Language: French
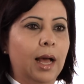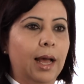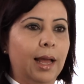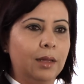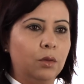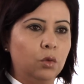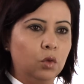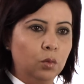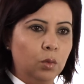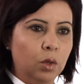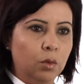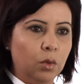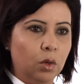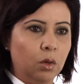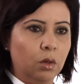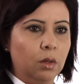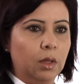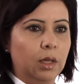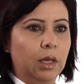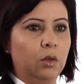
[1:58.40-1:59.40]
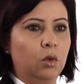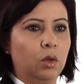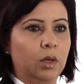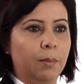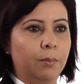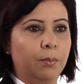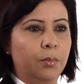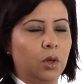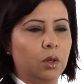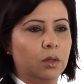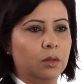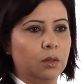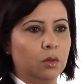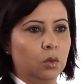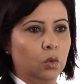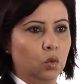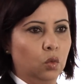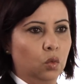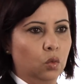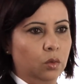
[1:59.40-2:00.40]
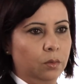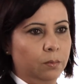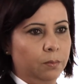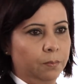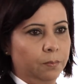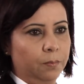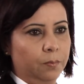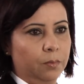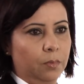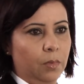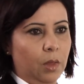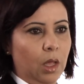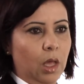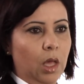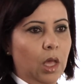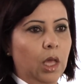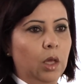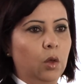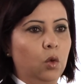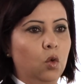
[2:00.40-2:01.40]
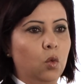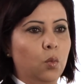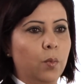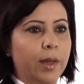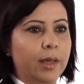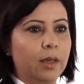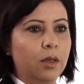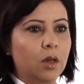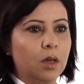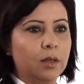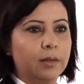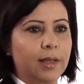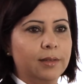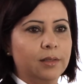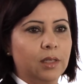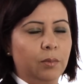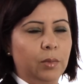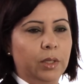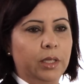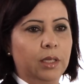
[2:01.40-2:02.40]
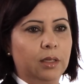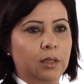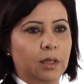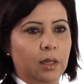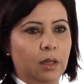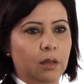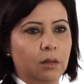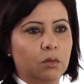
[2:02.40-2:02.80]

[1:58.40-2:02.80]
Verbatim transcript: à tout moment et de n'importe où. Une meilleure traçabilité